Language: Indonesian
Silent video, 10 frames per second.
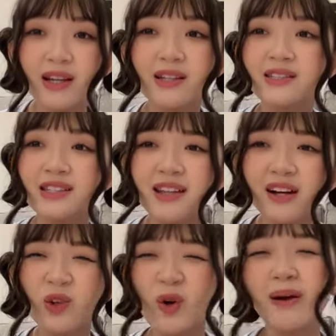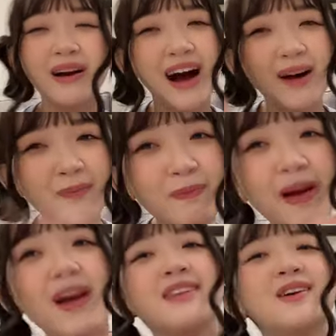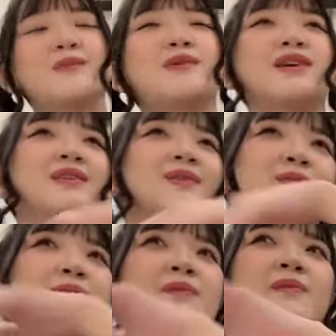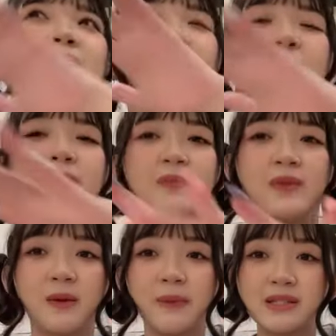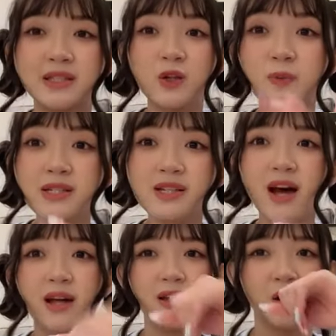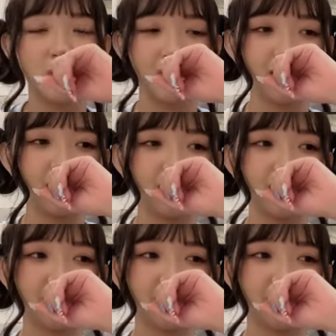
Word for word: sidang dong mah gampang dia ngomong gitu pasti lu bisa dia ngomong gitu